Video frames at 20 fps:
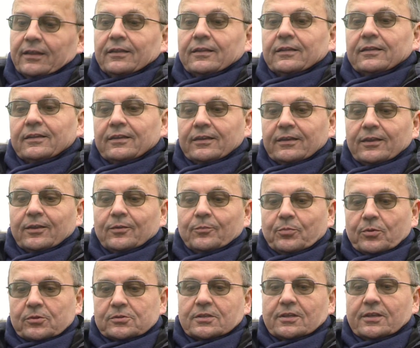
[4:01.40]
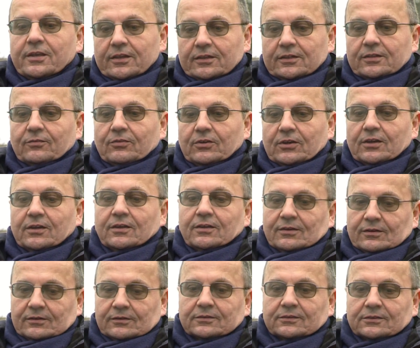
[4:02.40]
И после этого
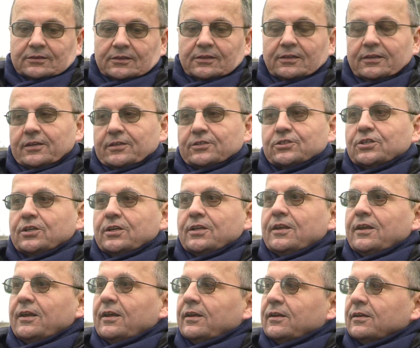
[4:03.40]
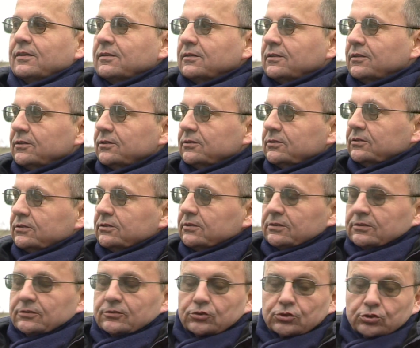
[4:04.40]
э, решили э,
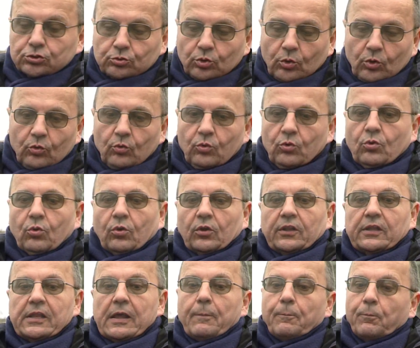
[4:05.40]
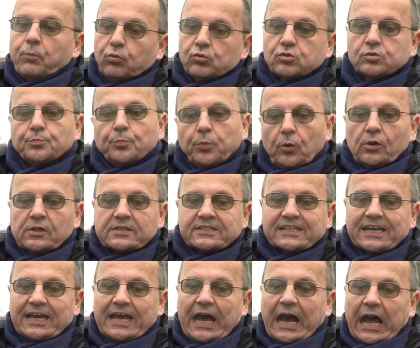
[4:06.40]
что угодно. Пусть
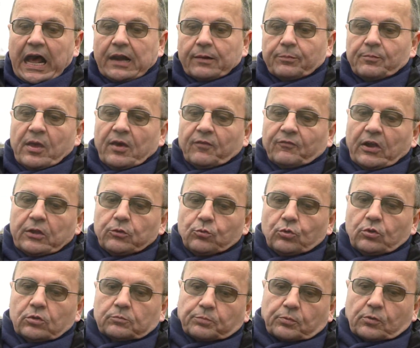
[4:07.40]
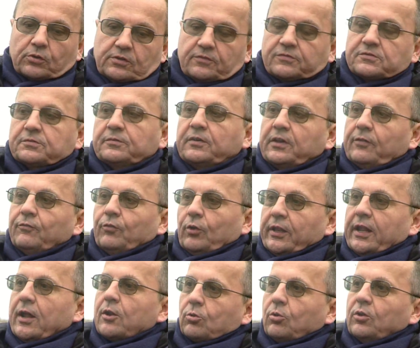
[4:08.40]
польская армия воюет против своего
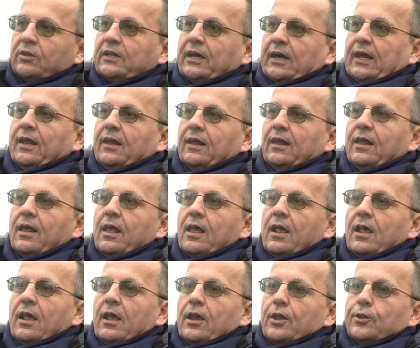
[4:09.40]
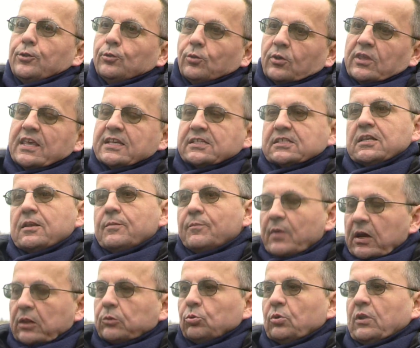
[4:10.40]
народа, но если
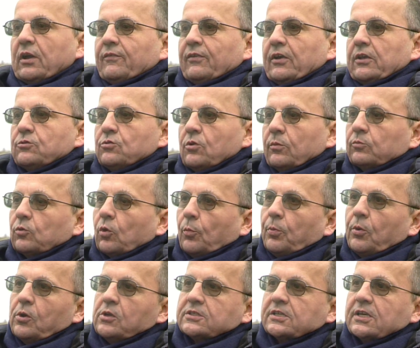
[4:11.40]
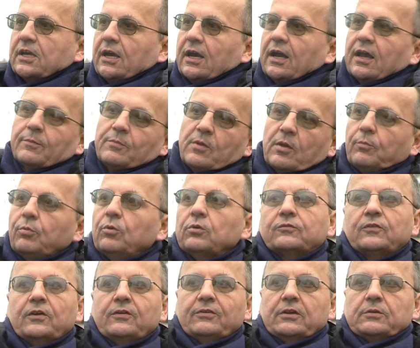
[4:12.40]
мы туда войдем, то польская армия
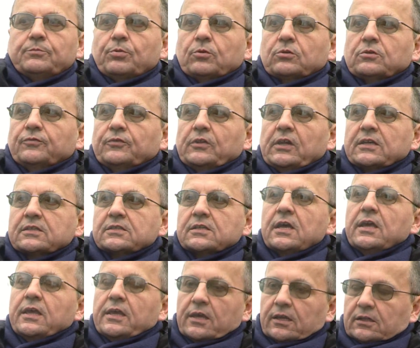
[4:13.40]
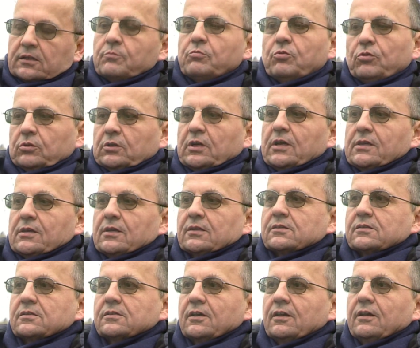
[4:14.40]
будет воевать против нас. И это будет
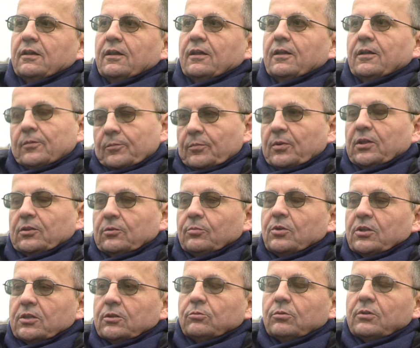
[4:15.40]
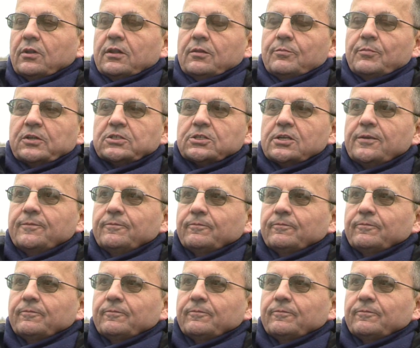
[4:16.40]
конец. Поэтому они туда не пошли.